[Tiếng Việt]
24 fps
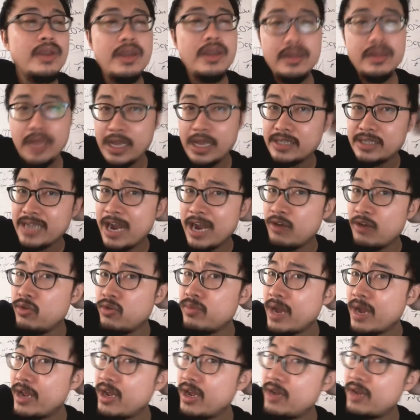thì 6 lúc
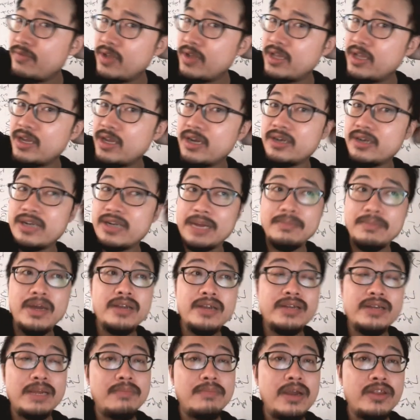này á, vì cạch bình
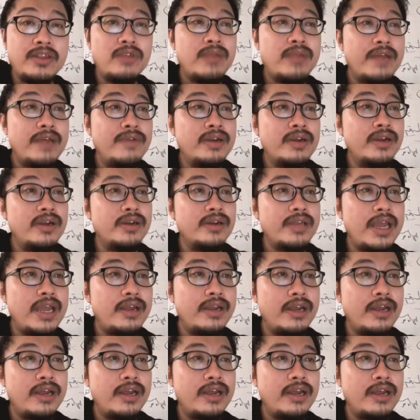cạch bình trong này vẫn được nha này